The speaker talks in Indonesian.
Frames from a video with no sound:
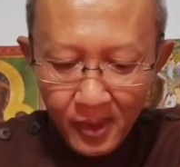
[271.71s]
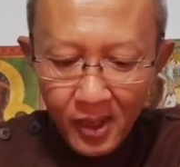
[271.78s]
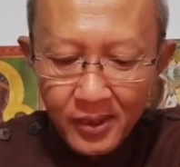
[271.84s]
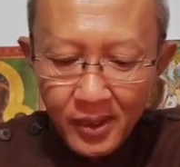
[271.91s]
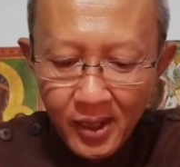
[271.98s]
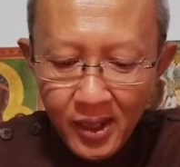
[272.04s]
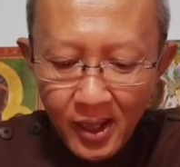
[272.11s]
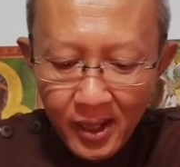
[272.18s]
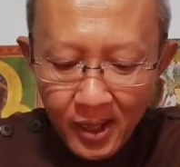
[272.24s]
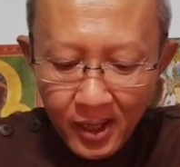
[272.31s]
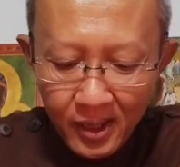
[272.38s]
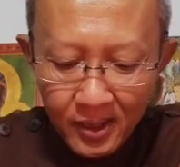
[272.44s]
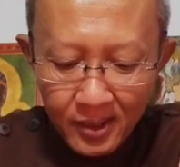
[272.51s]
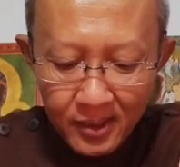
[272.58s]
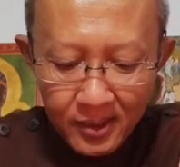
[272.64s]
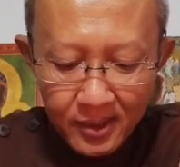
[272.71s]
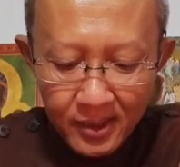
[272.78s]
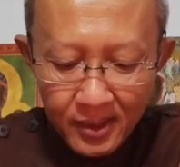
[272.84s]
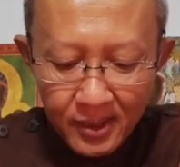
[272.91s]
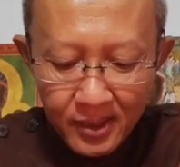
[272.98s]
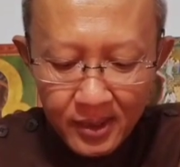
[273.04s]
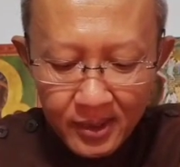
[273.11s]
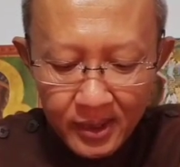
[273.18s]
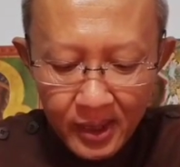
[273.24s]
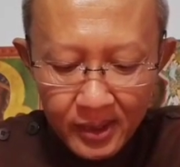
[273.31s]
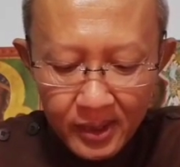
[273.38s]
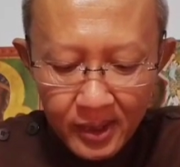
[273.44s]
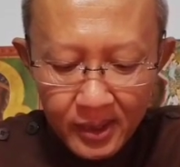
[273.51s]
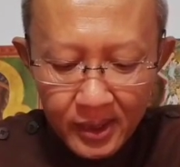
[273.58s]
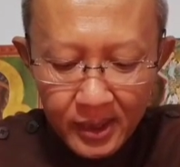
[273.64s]
Ada enggak ya? Saya
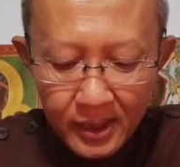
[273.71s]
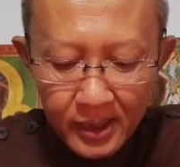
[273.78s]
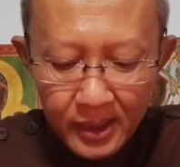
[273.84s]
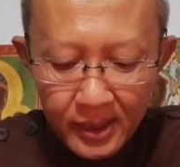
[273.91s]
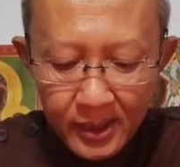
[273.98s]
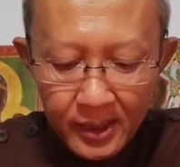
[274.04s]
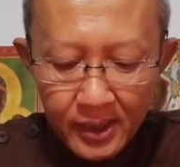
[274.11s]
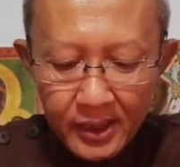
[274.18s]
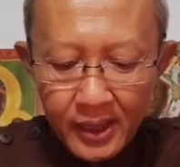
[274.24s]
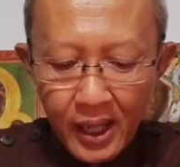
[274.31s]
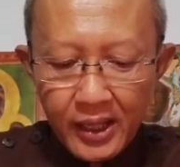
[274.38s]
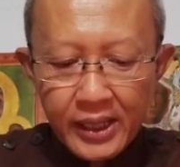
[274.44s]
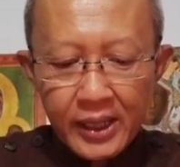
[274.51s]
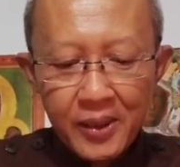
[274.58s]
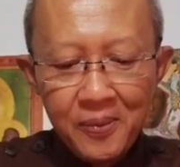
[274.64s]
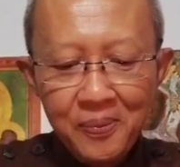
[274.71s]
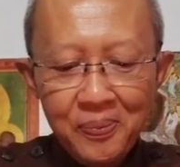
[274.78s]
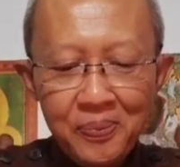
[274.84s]
tadi, nah ini.